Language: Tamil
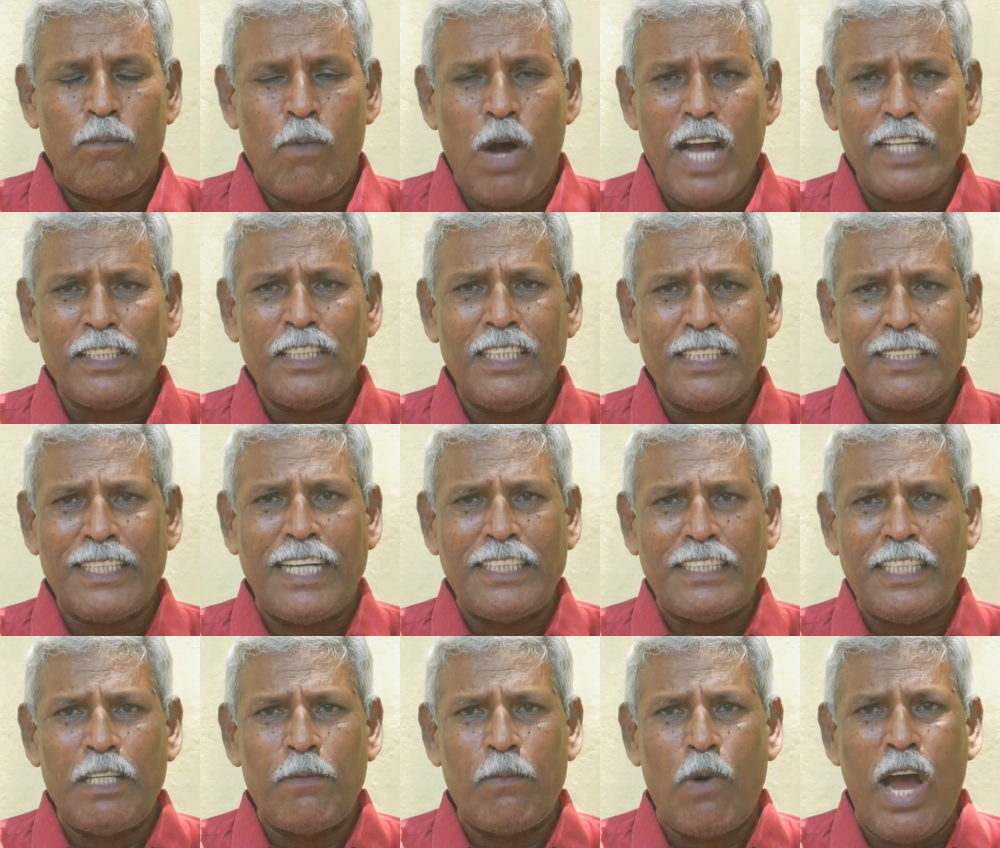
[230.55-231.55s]
மார்க்சிஸ்ட்
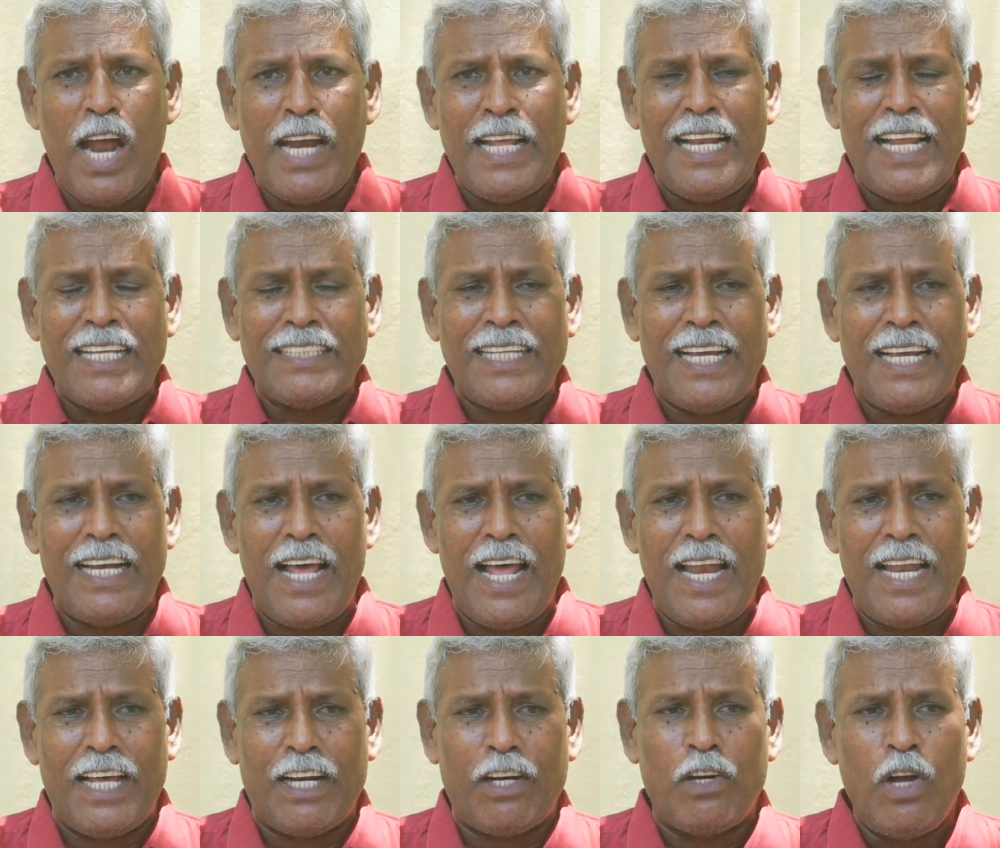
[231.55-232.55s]
கட்சியின் மாநில
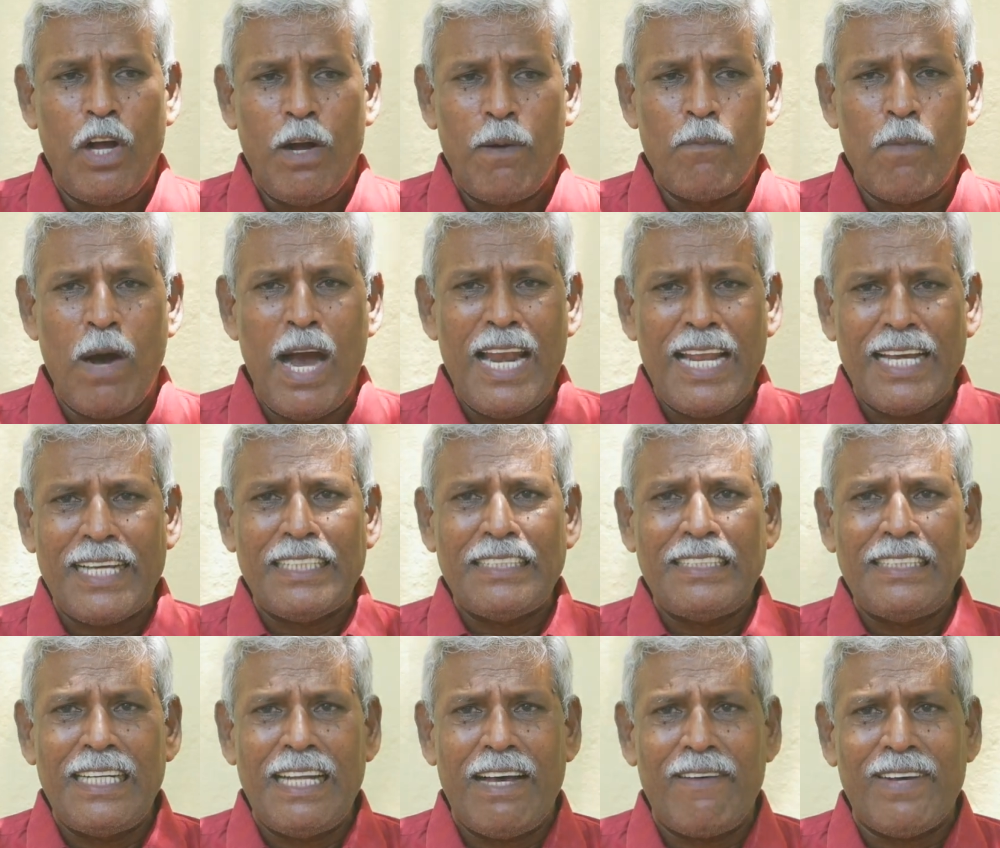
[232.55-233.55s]
செயலாளர்
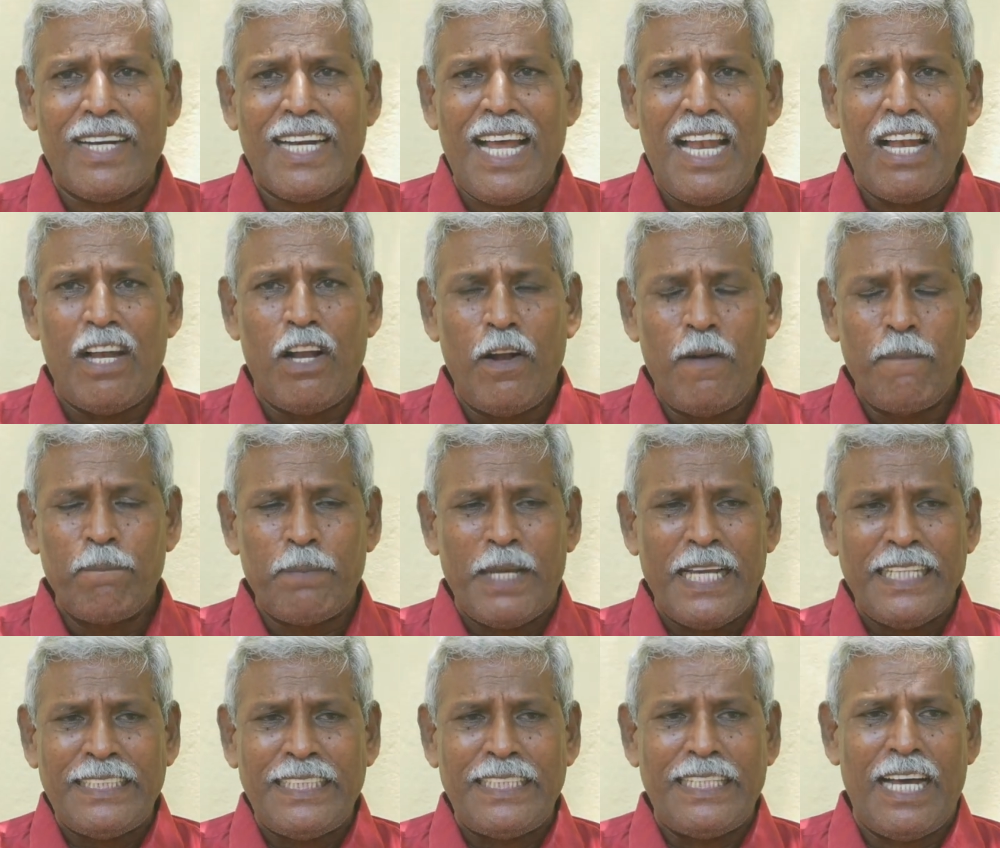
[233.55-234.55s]
பாலகிருஷ்ணன் அவர்கள்
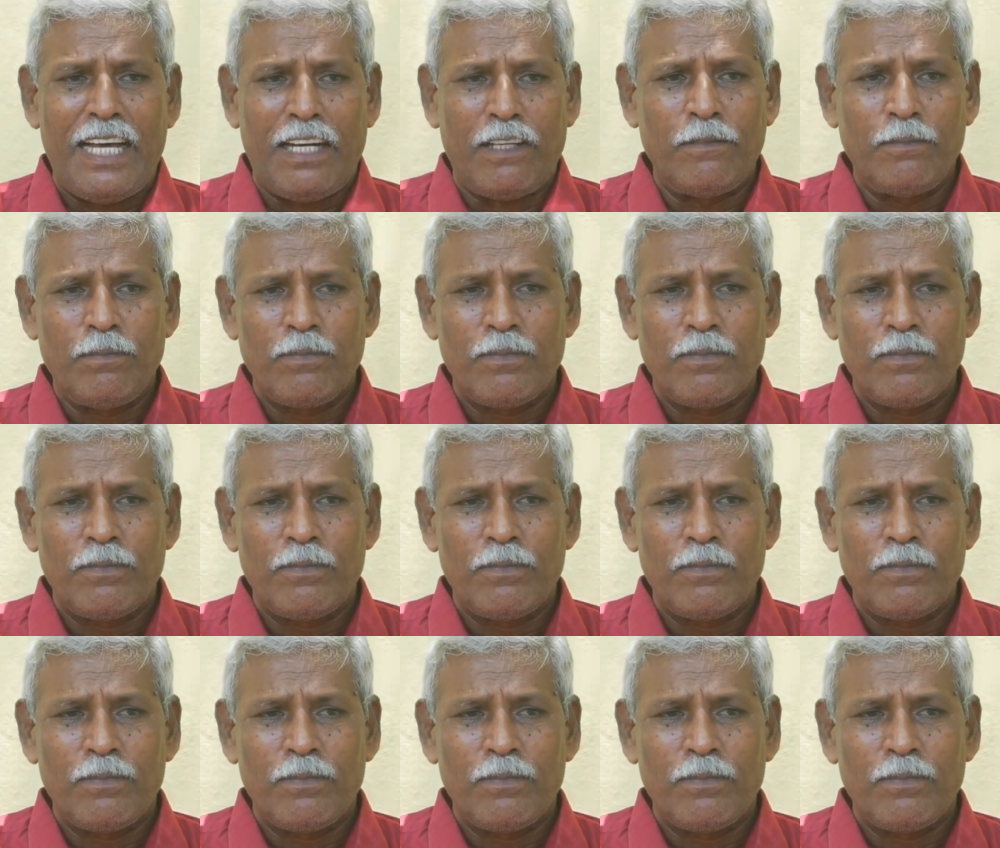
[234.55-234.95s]
பேசினார்